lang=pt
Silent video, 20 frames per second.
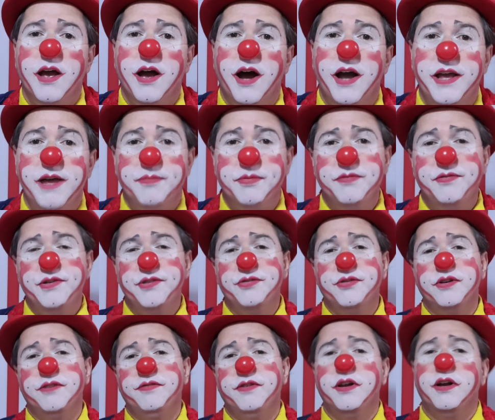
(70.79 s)
Aí a
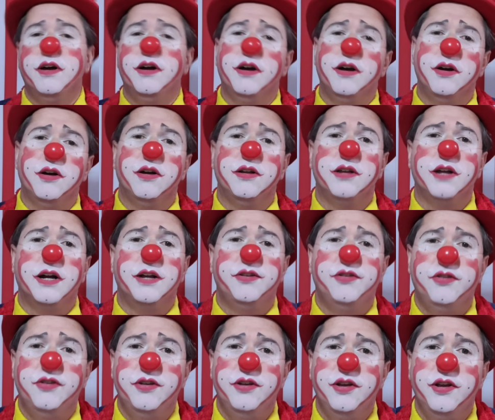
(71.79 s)
professora fala: Ah,
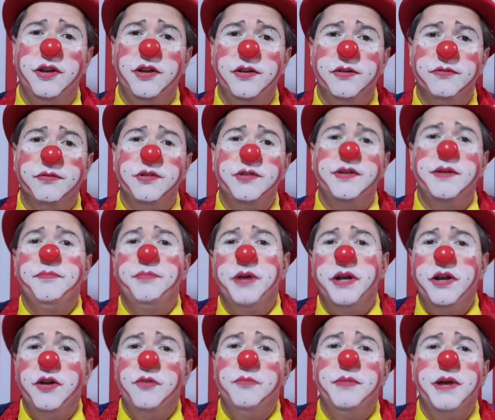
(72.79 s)
tadinho, você
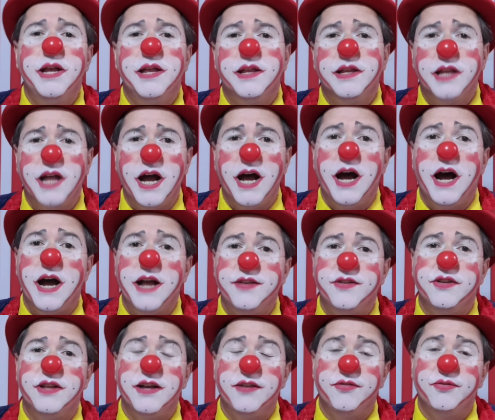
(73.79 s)
perdeu
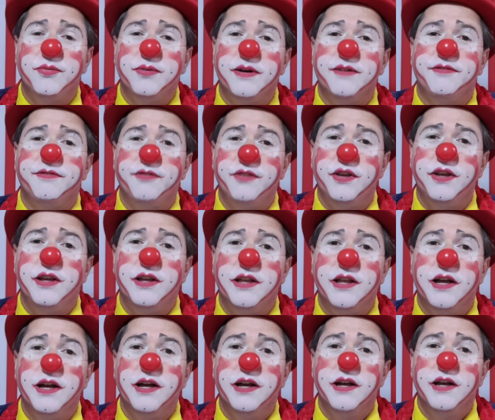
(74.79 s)
metade da sua
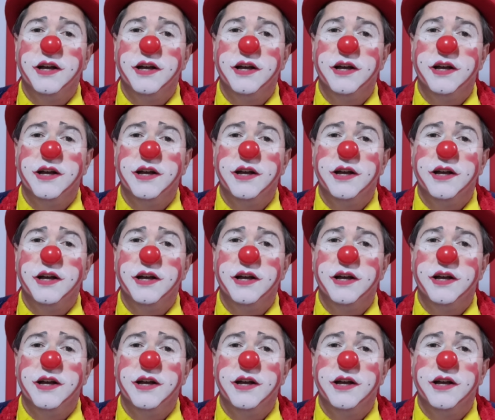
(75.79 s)
vida.